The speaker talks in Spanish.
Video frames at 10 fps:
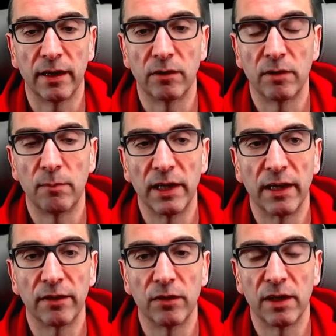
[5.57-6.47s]
una
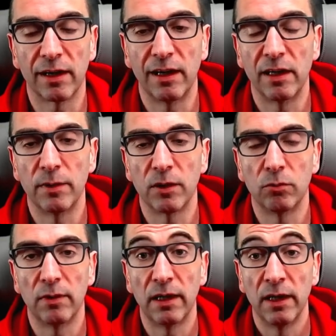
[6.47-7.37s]
aplicación de realidad
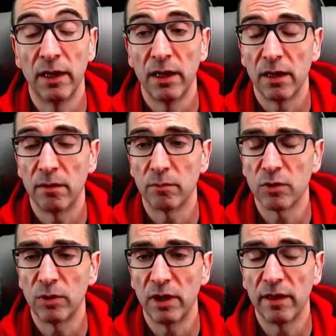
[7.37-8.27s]
virtual y vamos a
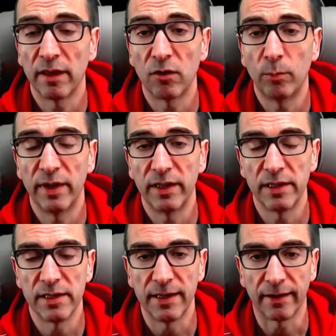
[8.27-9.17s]
utilizar
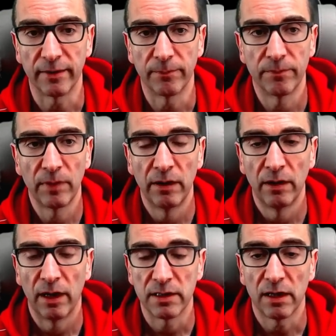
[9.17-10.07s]
OpenXR.
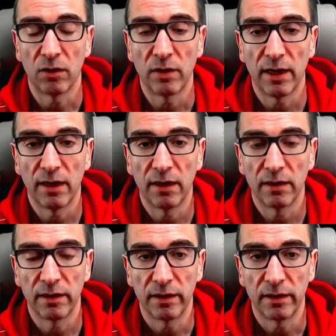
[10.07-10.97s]
Hasta ahora
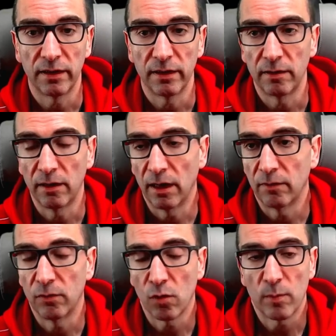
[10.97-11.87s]
eh, la
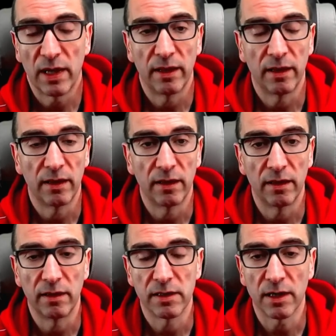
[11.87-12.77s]
forma de,
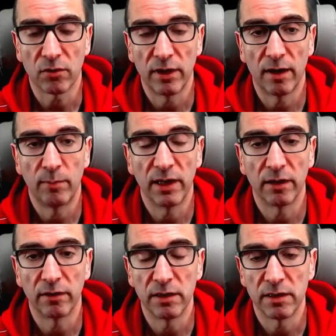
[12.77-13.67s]
desarrollar
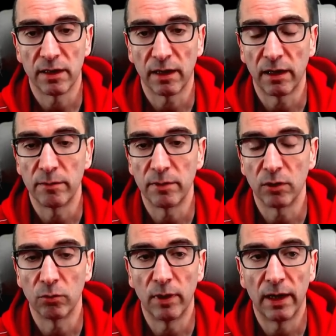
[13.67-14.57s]
aplicaciones de realidad
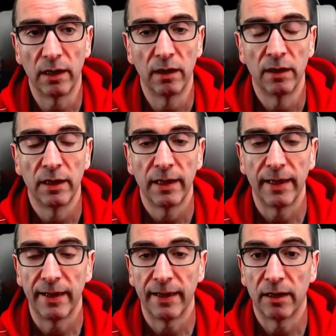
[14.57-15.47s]
virtual
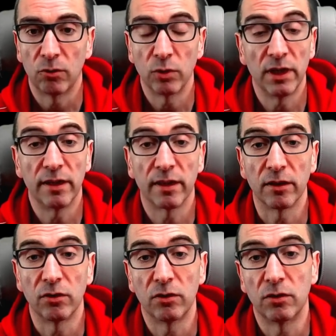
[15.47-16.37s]
era
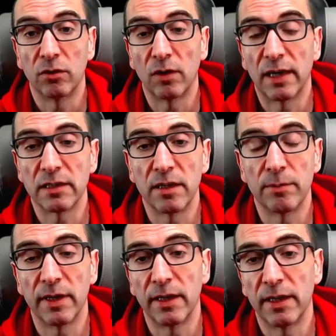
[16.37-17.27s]
utilizando las
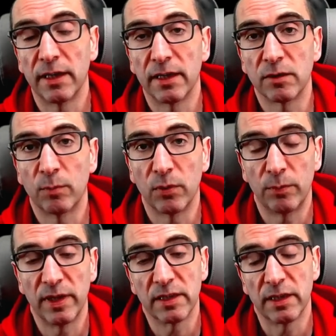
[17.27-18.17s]
librerías
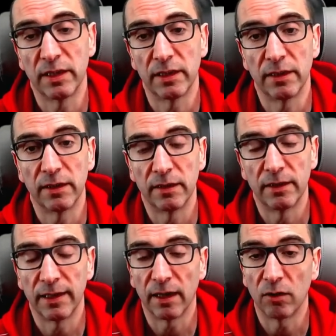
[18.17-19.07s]
propias de,
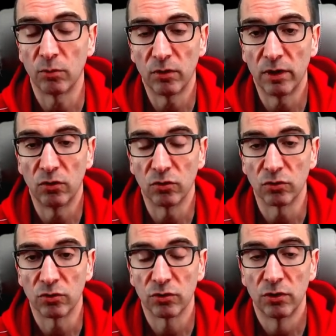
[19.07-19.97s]
cada uno de
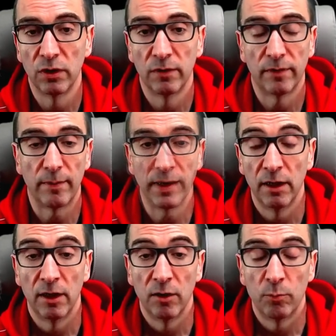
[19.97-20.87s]
los
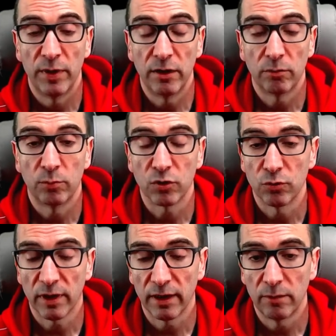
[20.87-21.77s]
fabricantes. Pero por
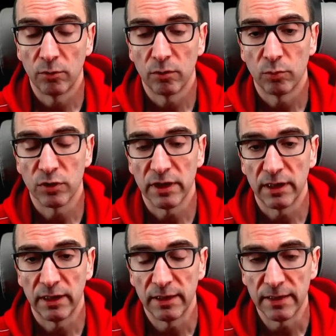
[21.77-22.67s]
suerte, bueno, pues
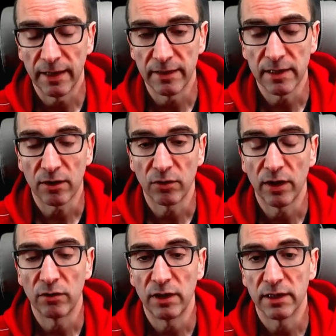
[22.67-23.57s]
se ha desarrollado
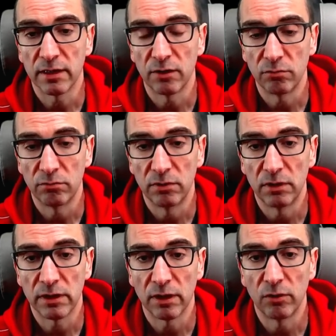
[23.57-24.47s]
y ya está en un
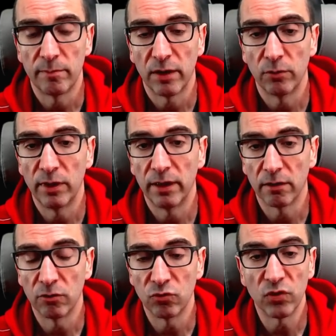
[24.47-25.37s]
estado de madurez lo
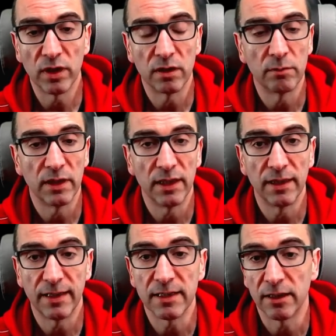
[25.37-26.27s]
suficientemente
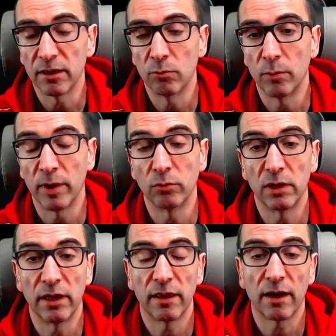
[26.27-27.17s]
interesante como para
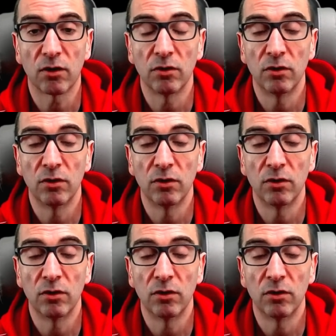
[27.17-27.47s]
utilizarlo